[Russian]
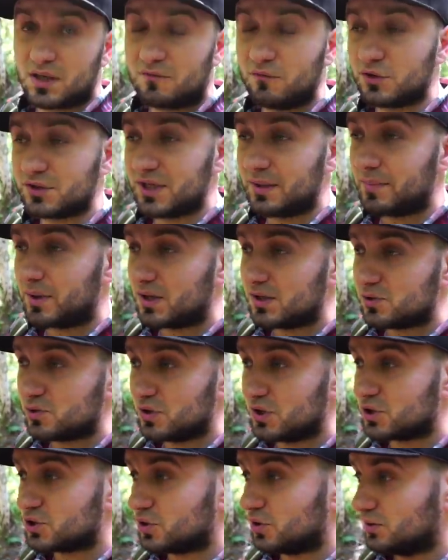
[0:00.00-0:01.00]
Так вот, я пока
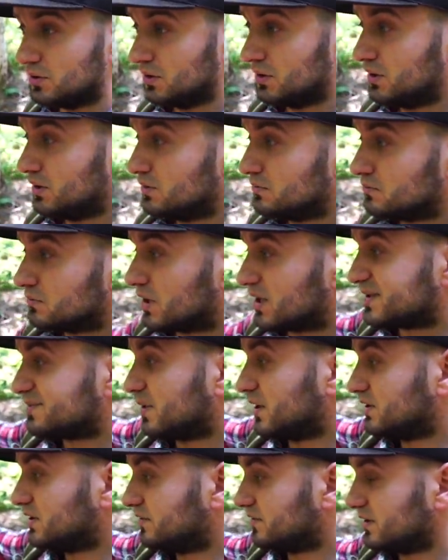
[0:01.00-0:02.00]
сюда шел,
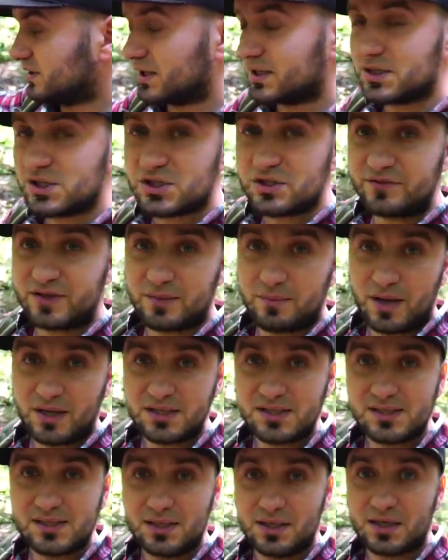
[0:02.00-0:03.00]
рассматривал, я, конечно, в
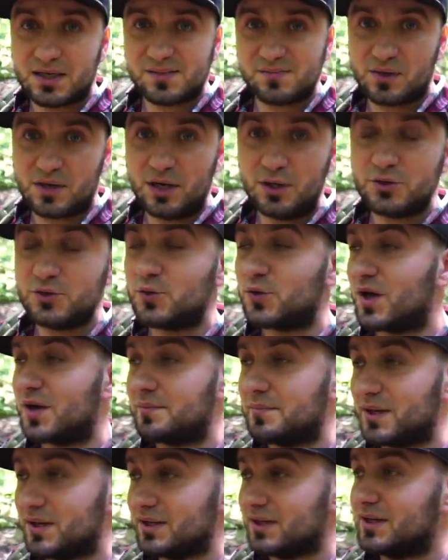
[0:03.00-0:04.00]
грибах не сильно разбираюсь, но как
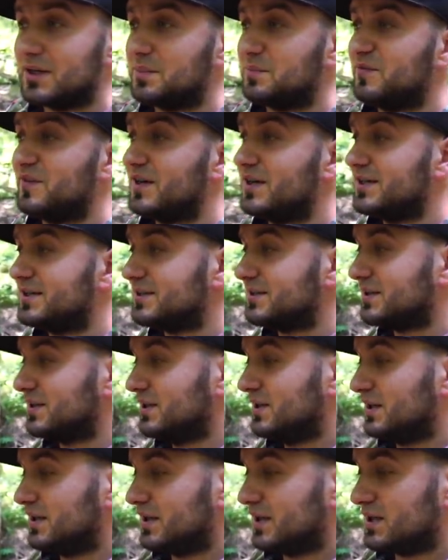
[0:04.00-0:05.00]
белый гриб выглядит,
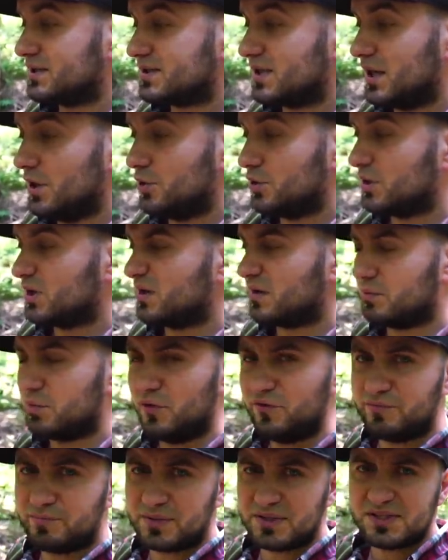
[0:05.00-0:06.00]
я знаю, и
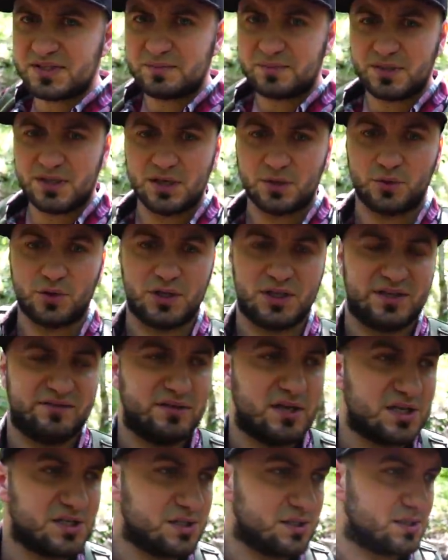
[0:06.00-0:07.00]
грибов, в принципе, нету, хотя
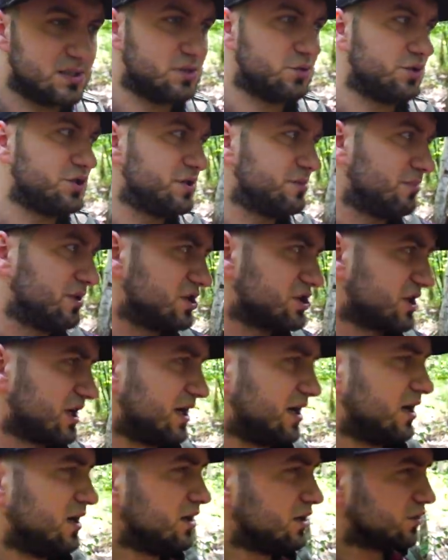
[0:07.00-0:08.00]
влажность здесь очень
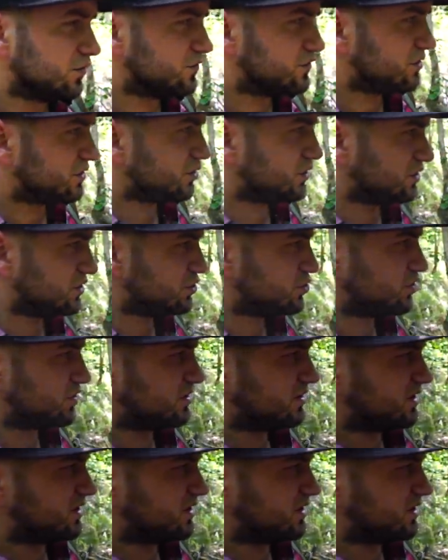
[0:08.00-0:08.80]
большая. Но все-таки еще,